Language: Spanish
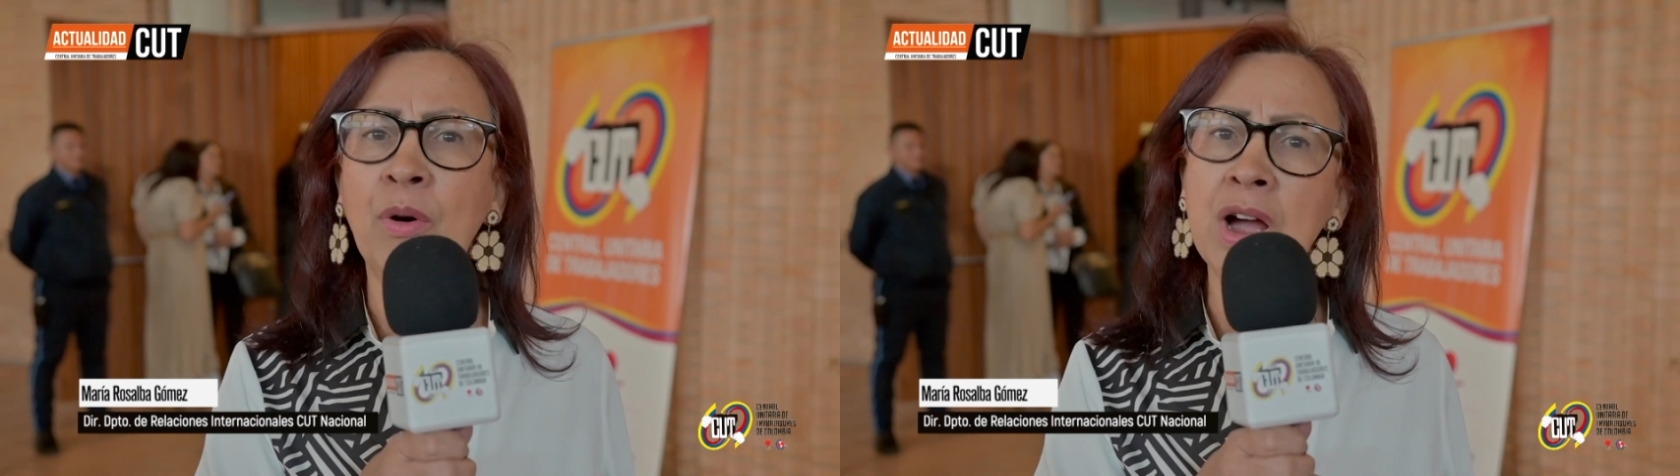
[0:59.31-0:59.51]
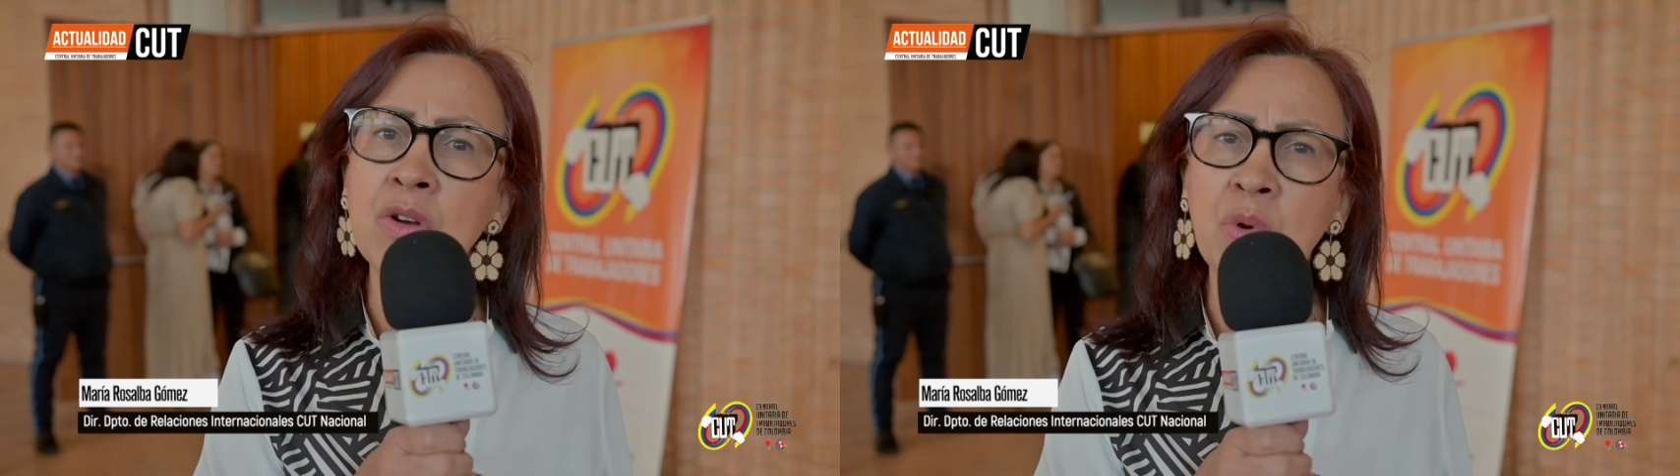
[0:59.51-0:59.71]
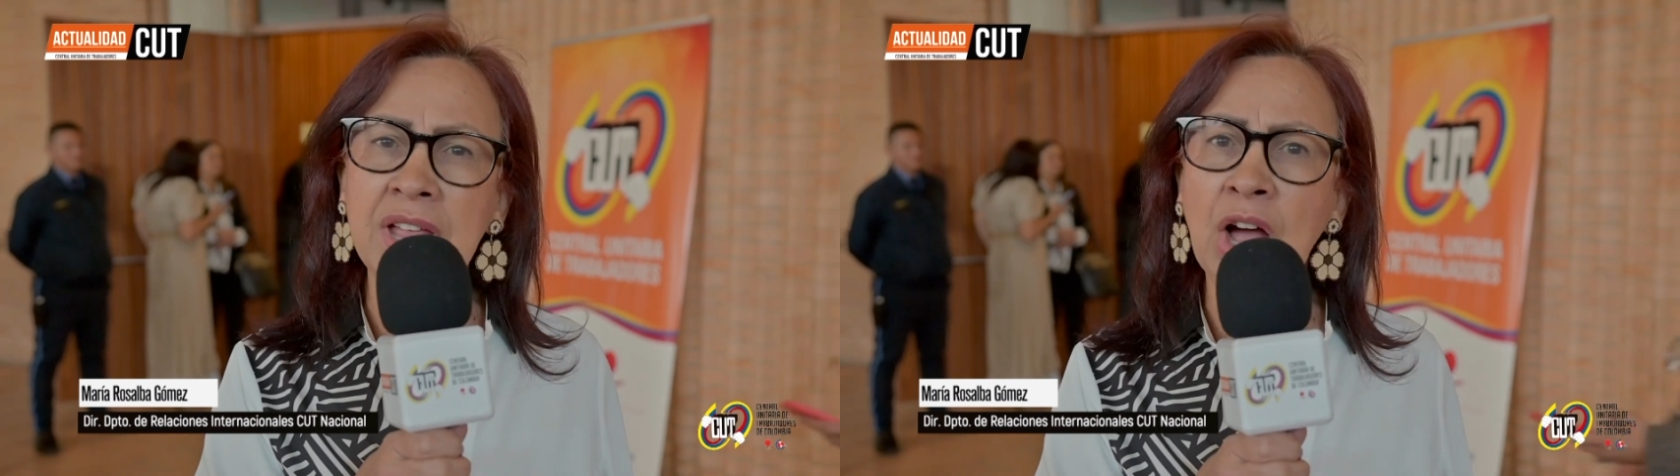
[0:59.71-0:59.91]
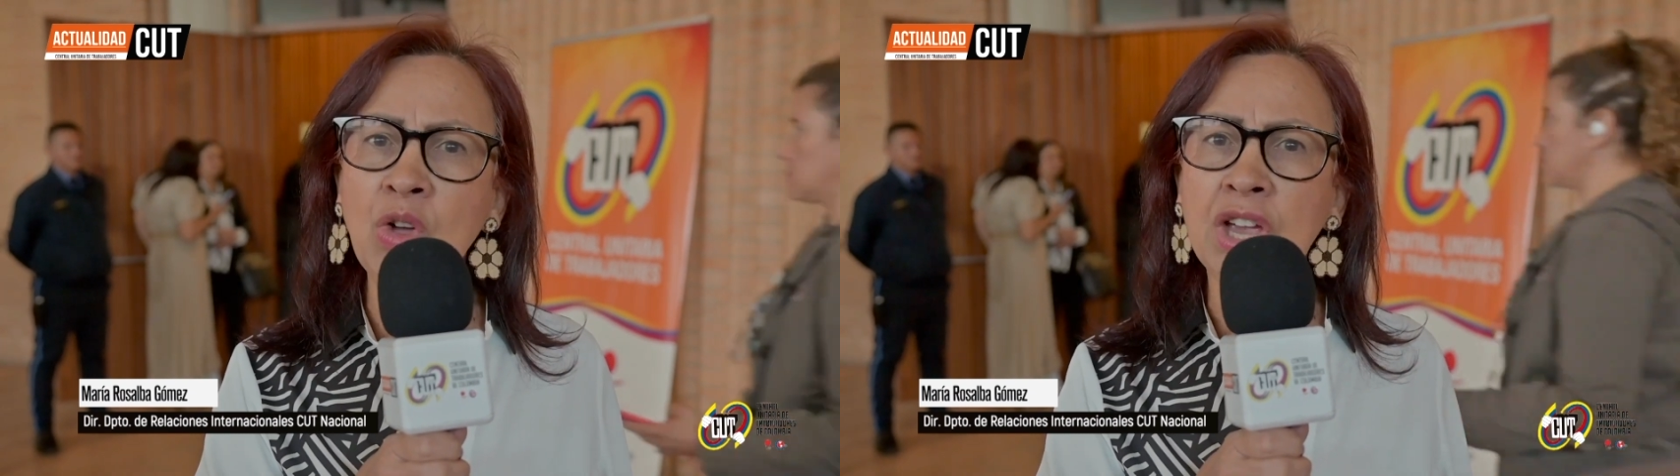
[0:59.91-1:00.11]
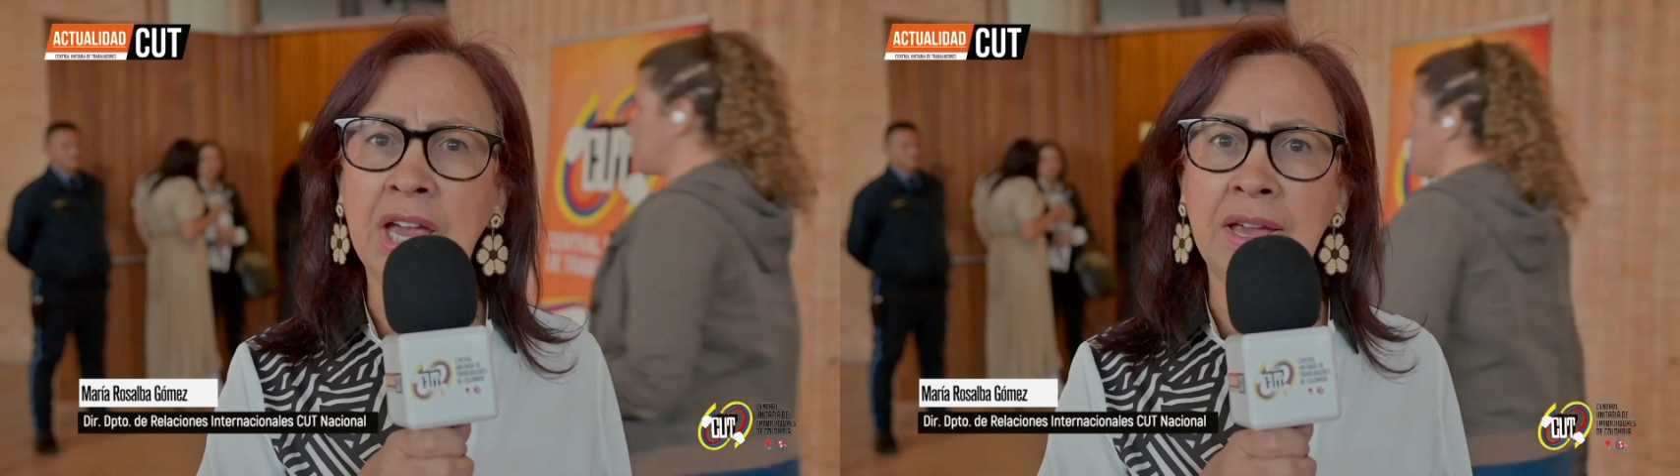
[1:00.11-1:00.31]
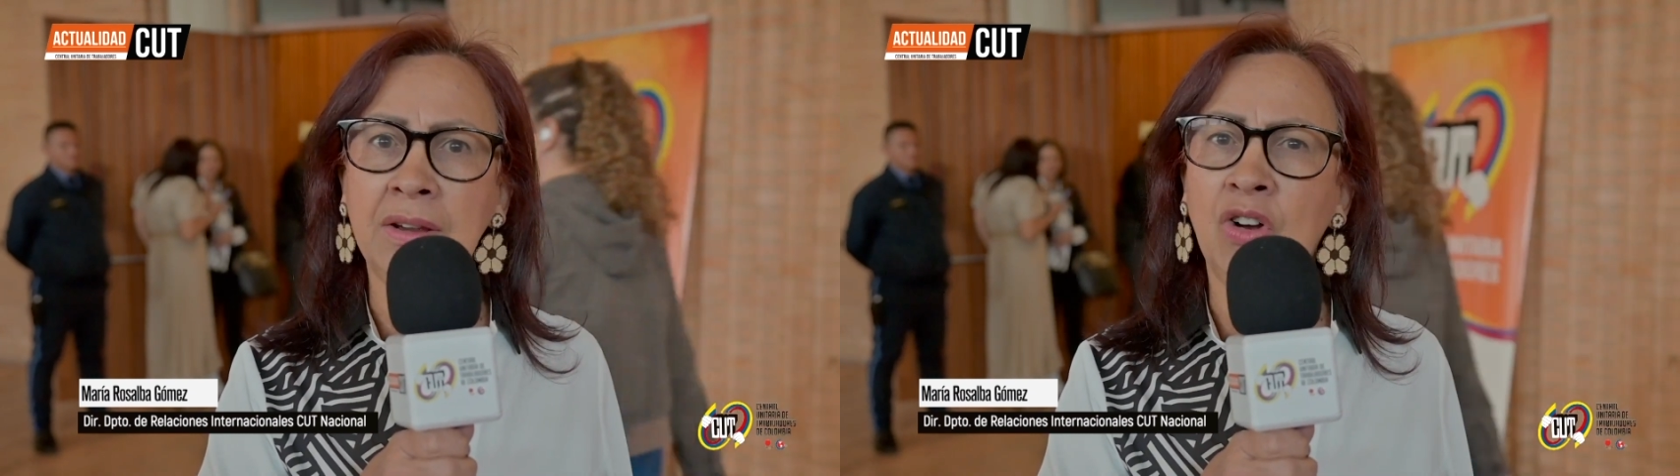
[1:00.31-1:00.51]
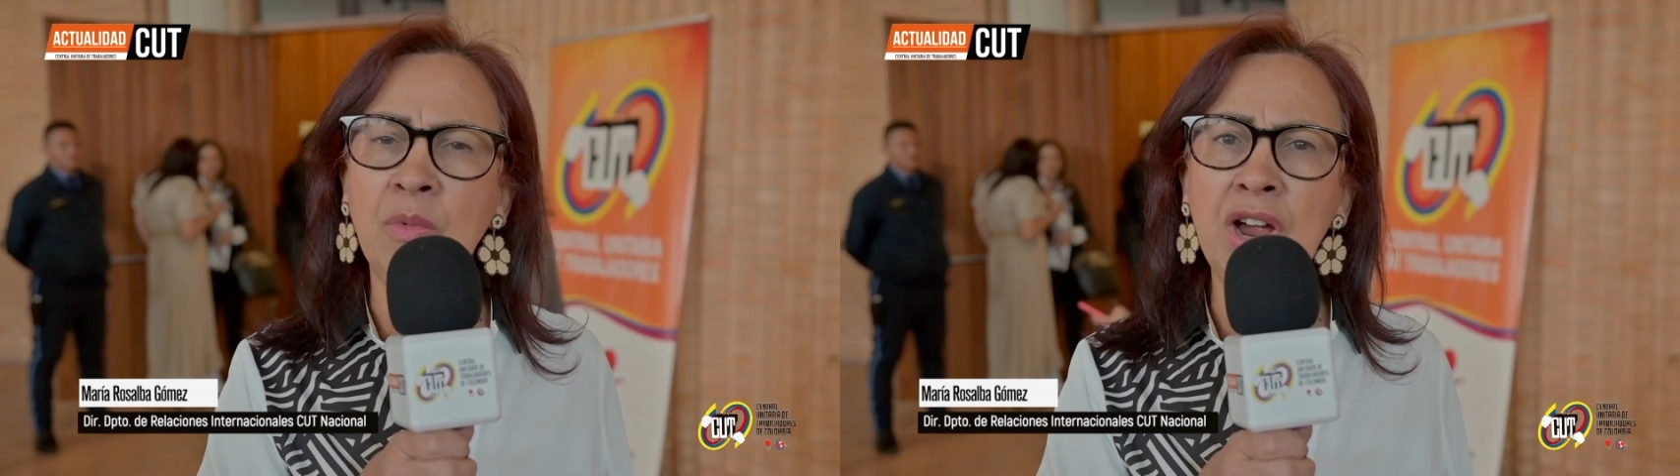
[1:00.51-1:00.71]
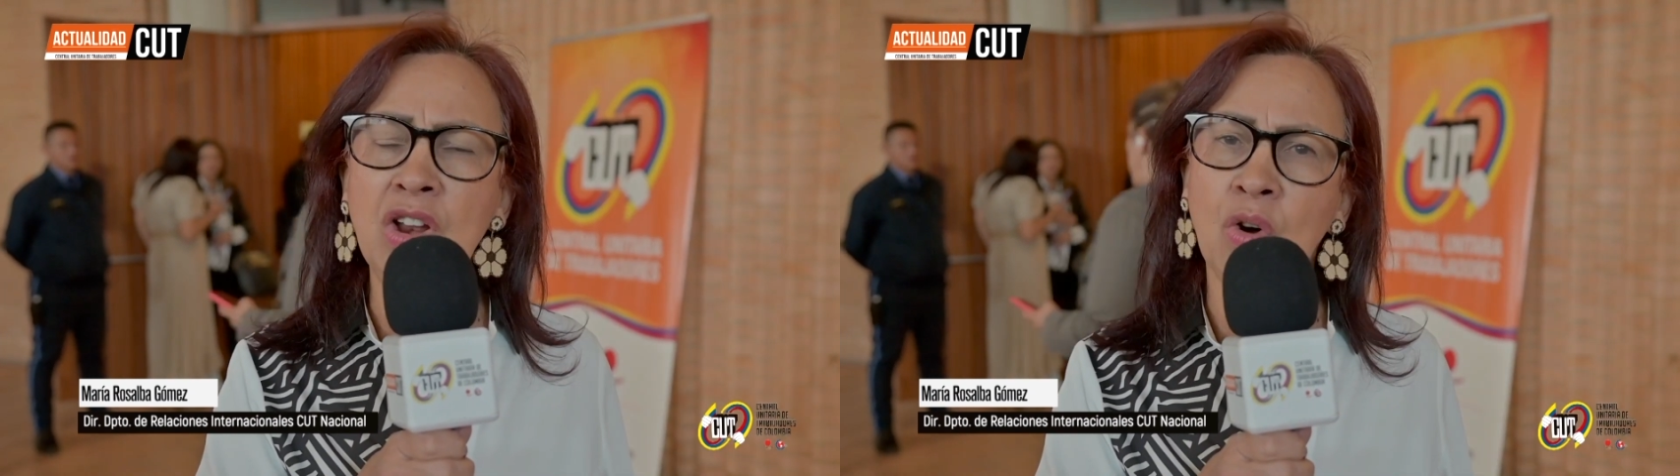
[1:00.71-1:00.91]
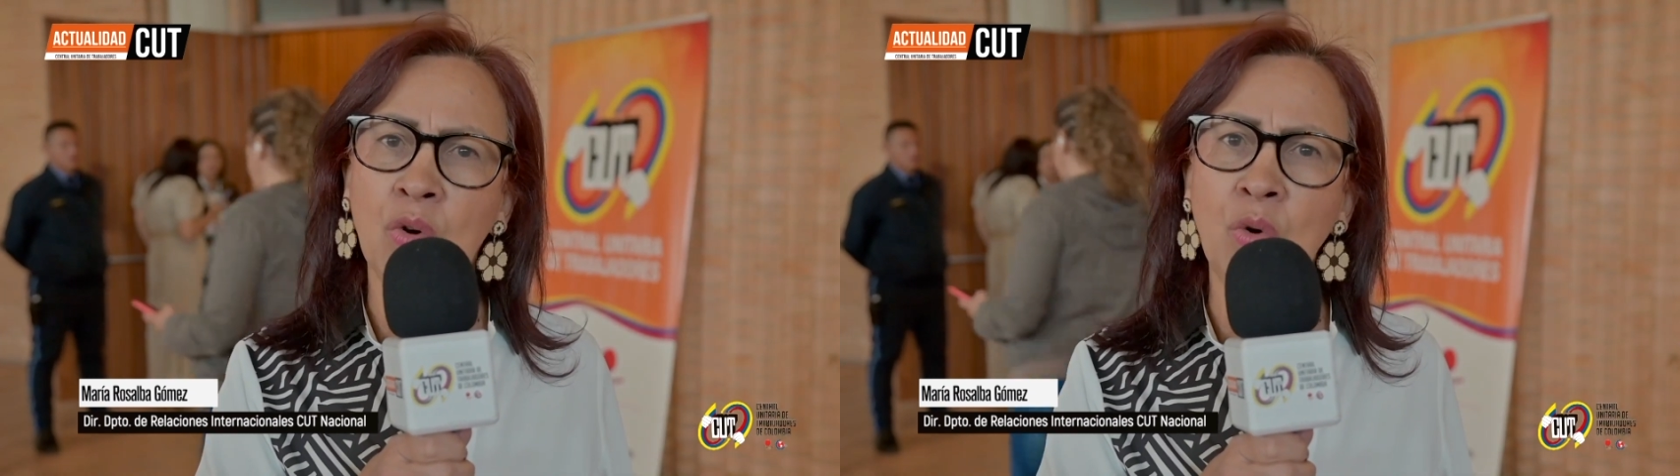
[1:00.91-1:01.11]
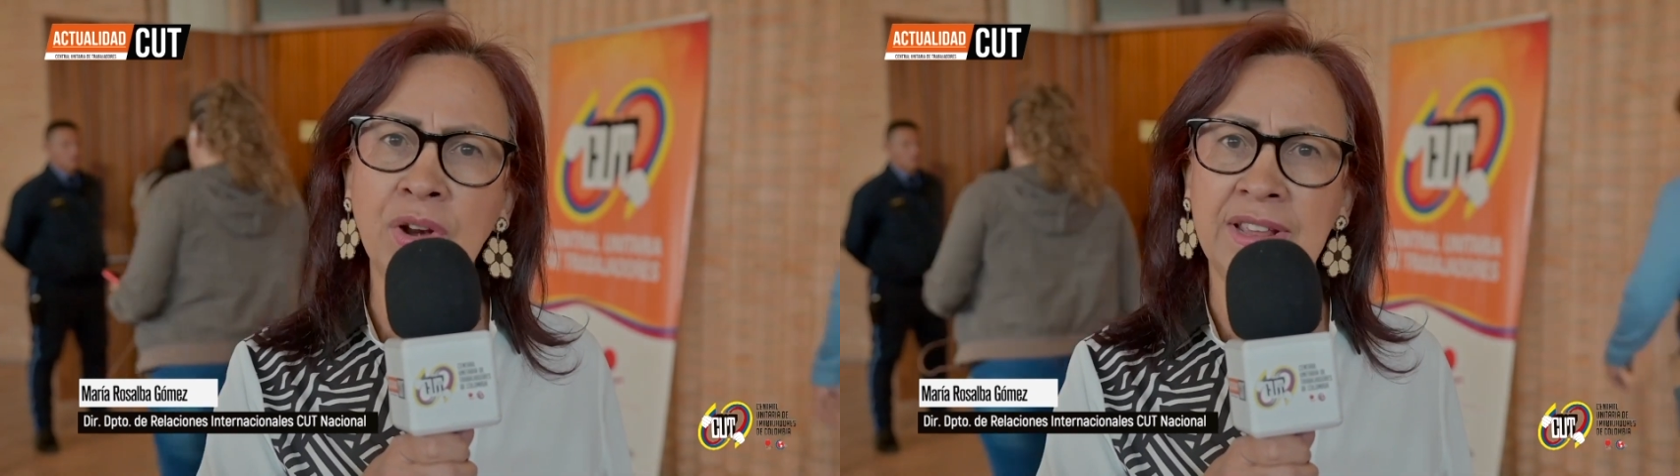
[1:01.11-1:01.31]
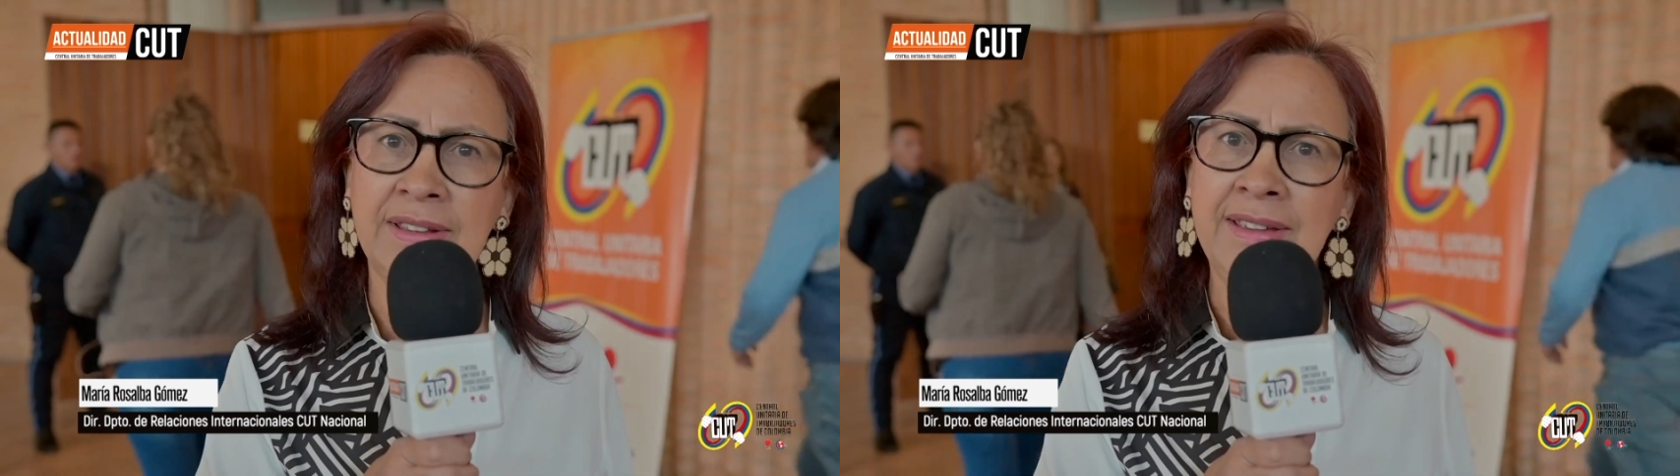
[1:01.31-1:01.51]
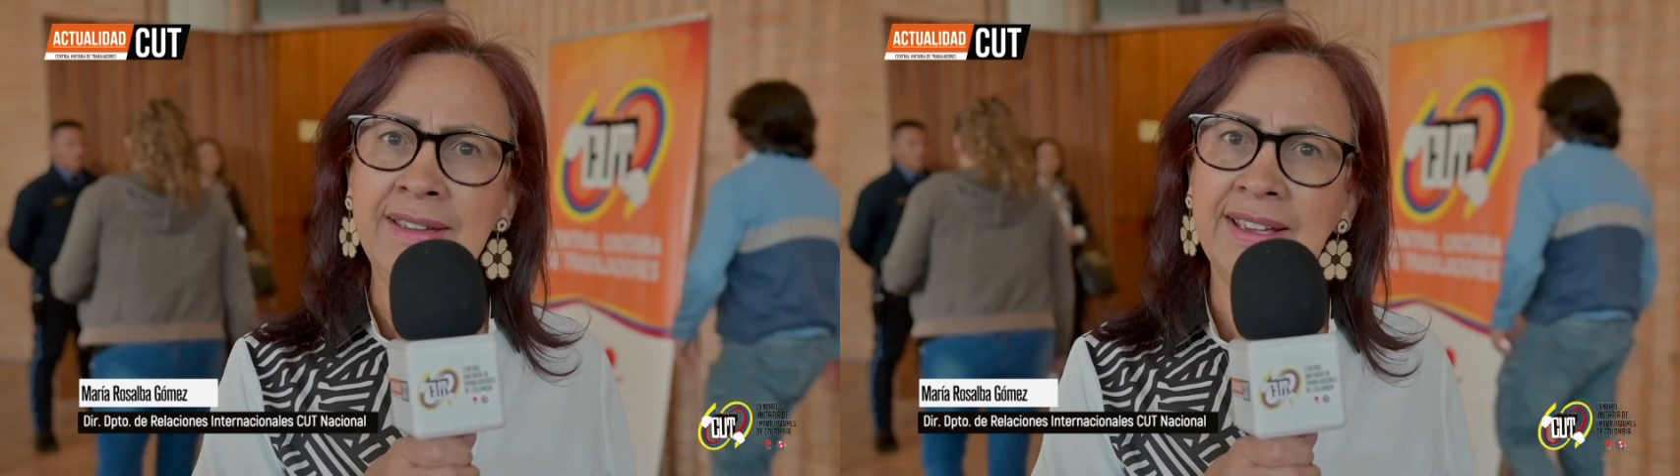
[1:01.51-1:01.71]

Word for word: pongan cuidado y que cómo se les ocurre